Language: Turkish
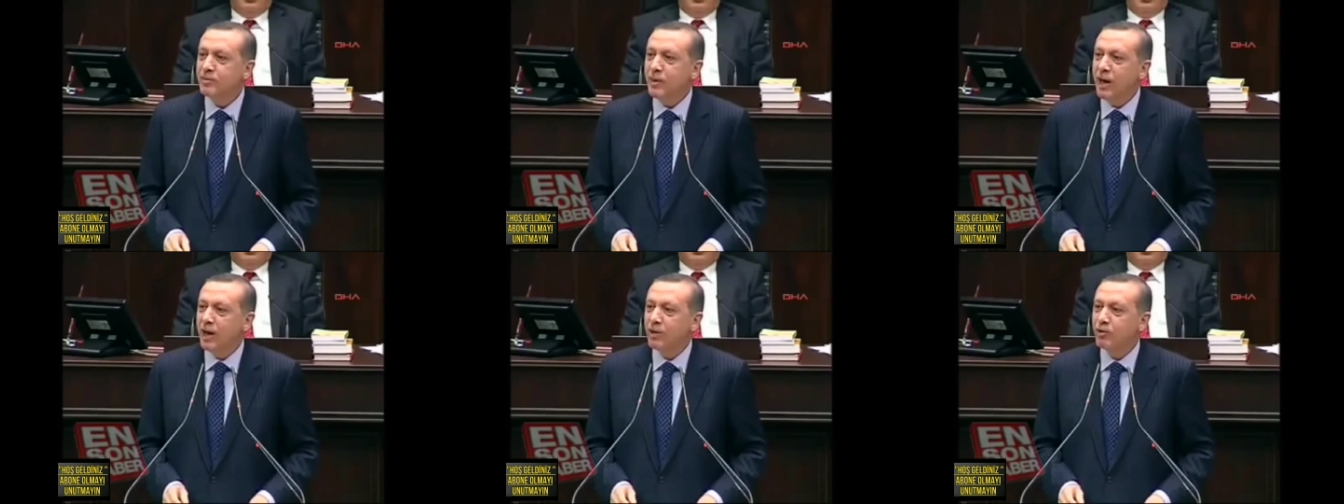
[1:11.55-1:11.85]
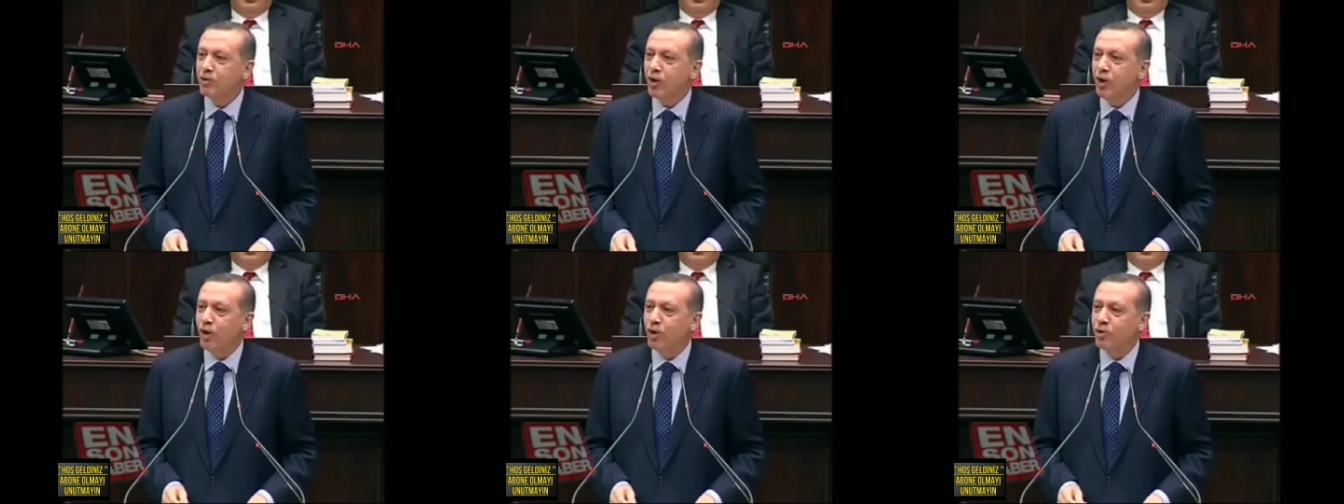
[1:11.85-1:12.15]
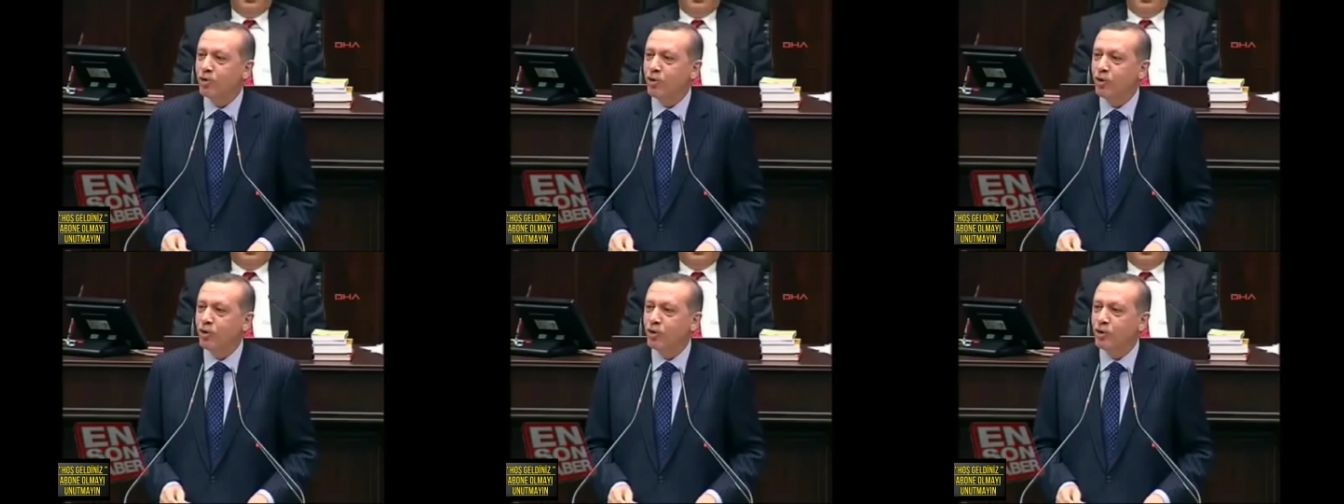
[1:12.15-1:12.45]
mağdur
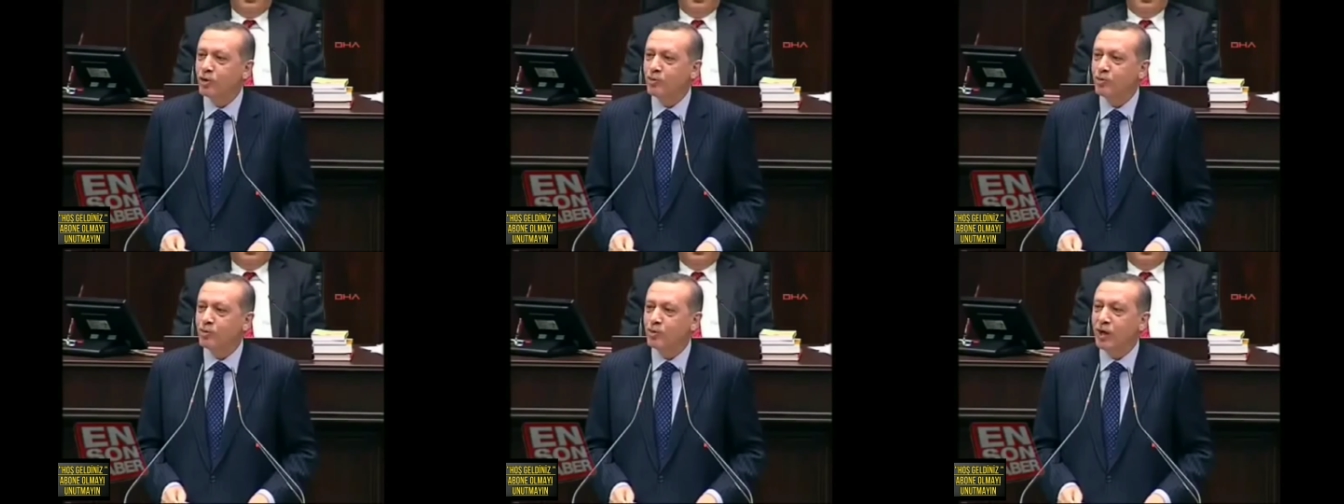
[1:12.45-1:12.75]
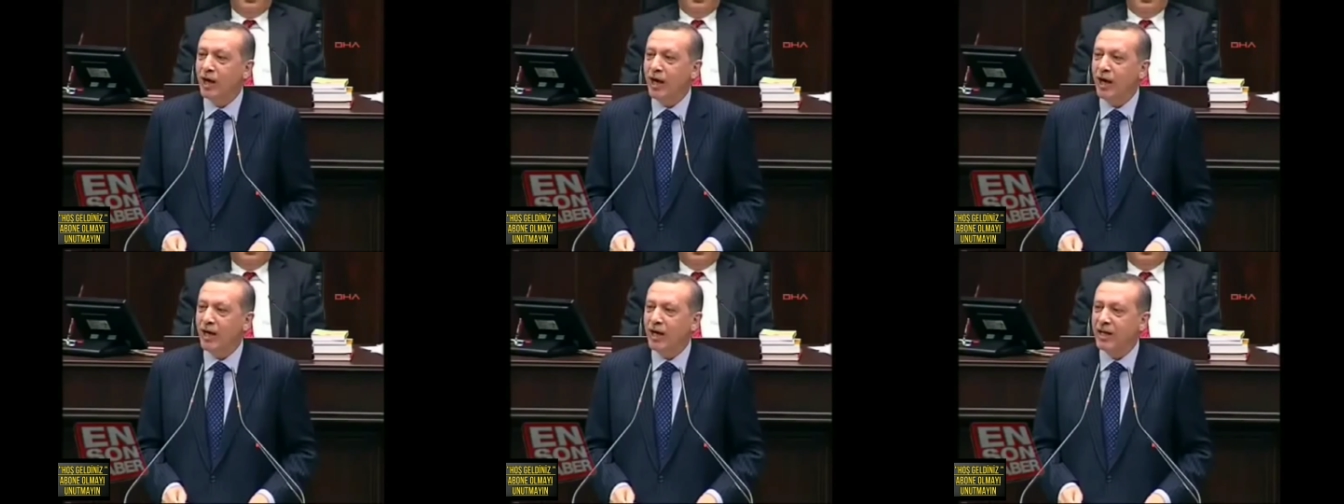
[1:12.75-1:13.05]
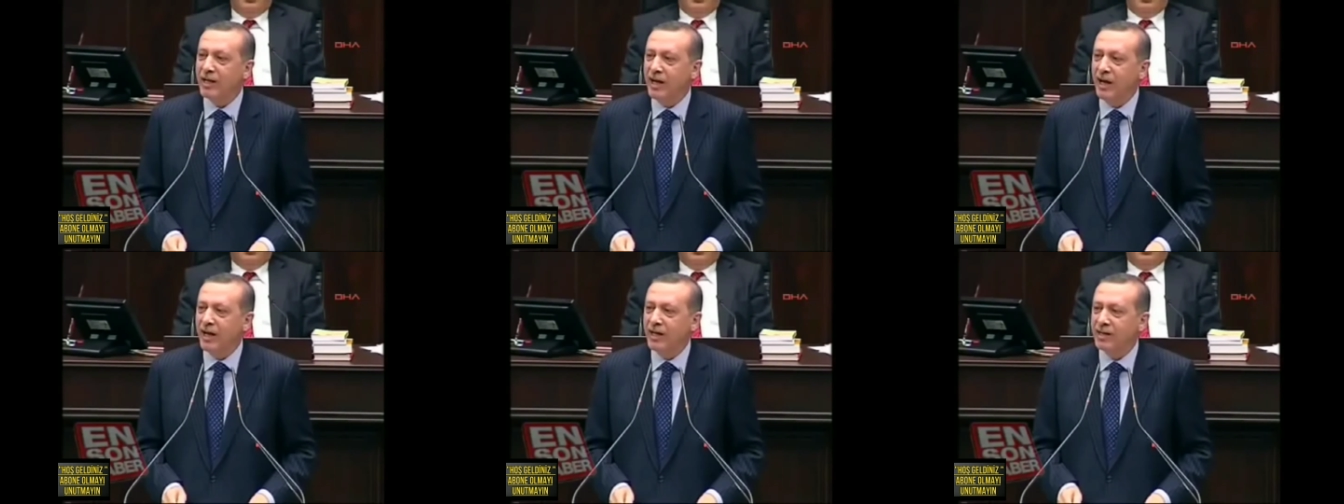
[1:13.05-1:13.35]
olduğunuz
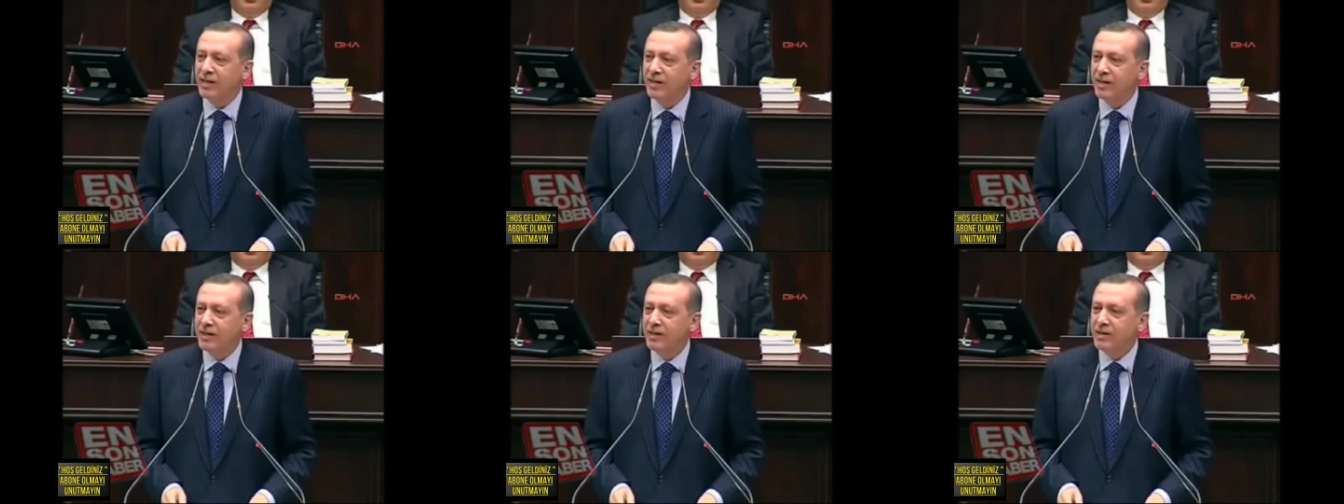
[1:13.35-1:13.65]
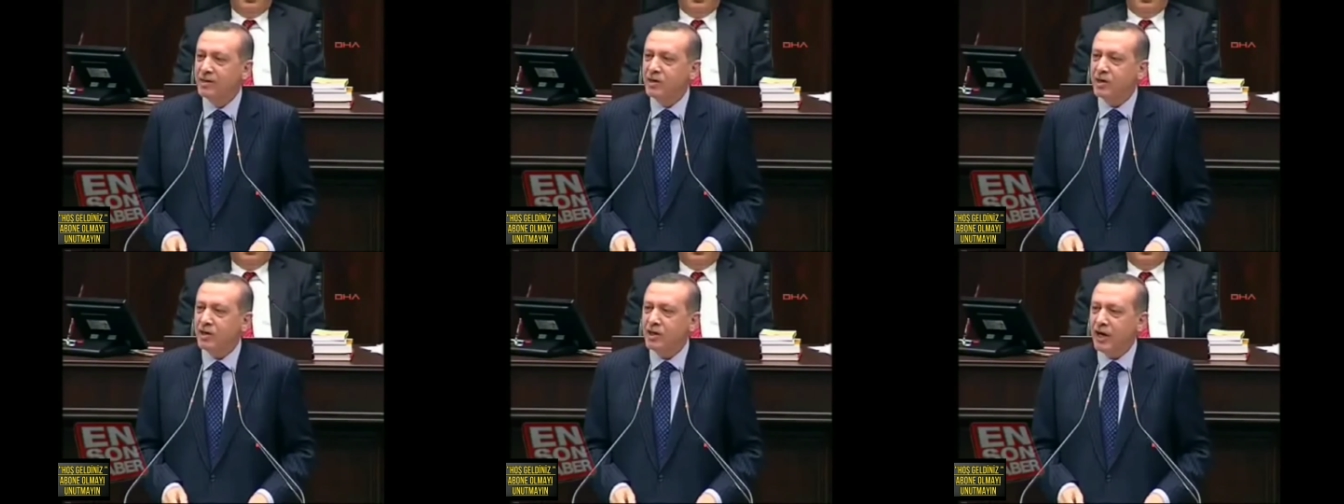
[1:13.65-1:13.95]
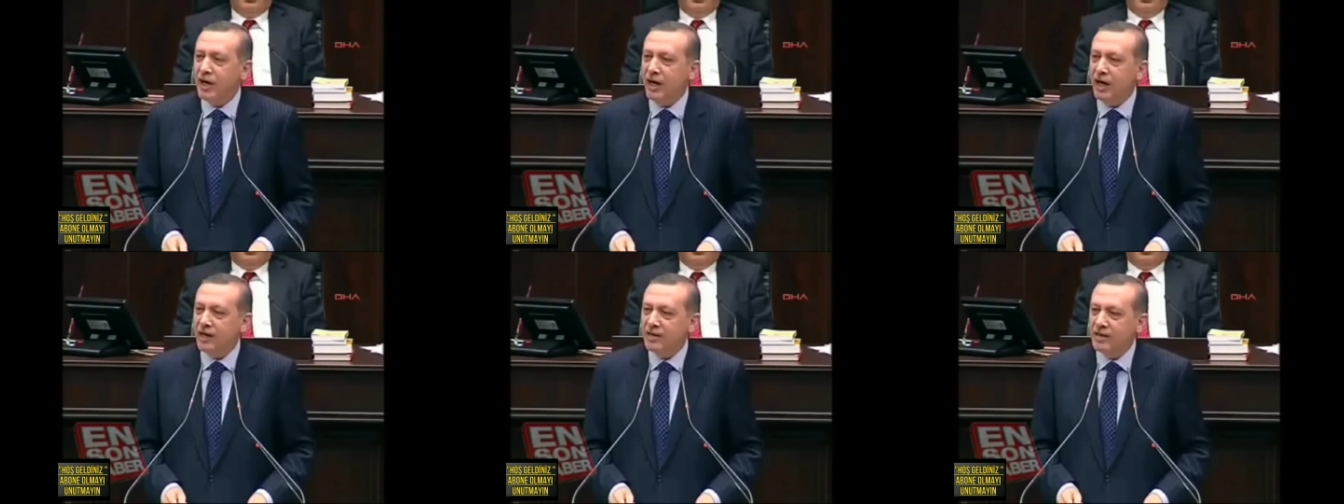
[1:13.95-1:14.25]
müdahaleden
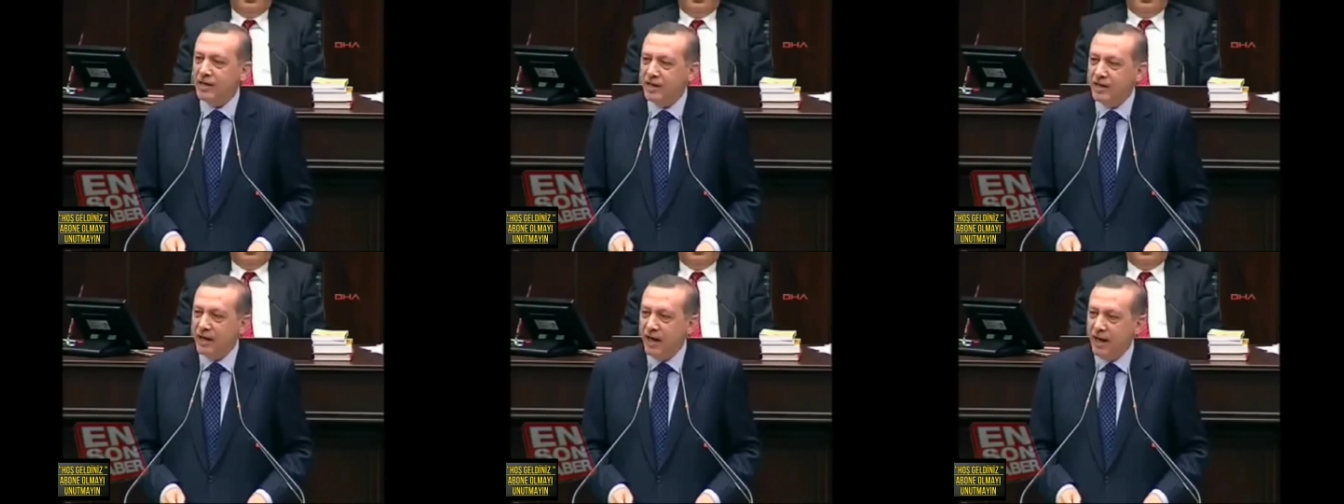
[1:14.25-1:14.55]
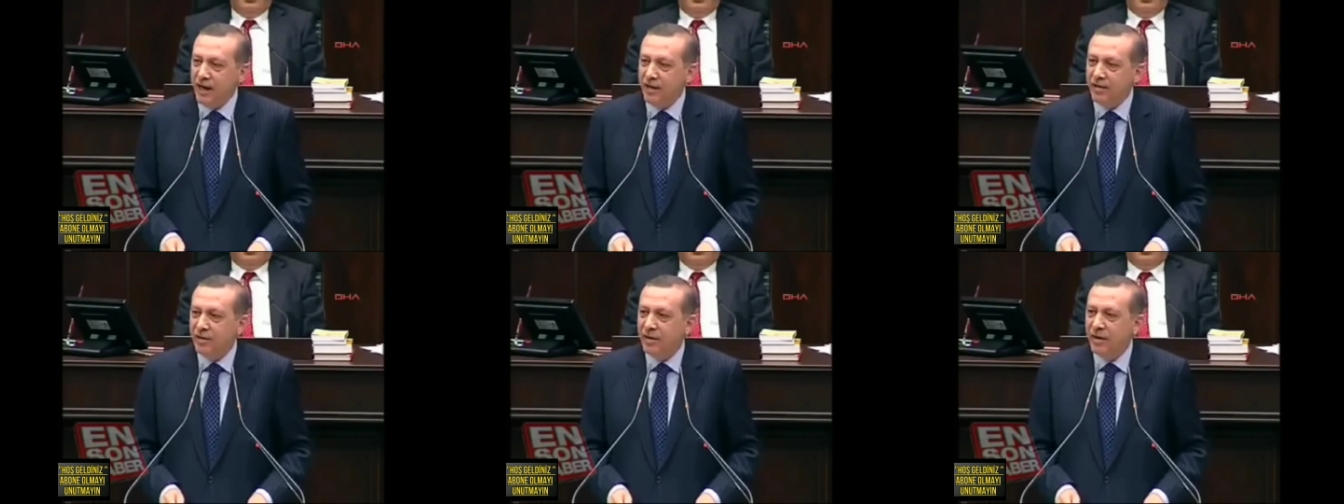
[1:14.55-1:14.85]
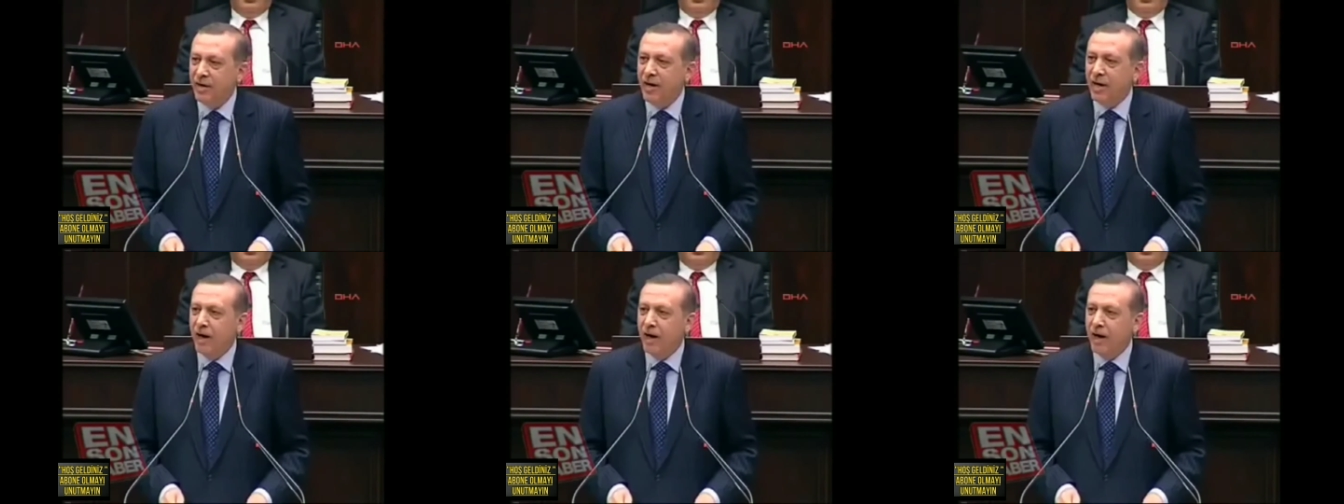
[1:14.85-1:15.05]
şikayet eder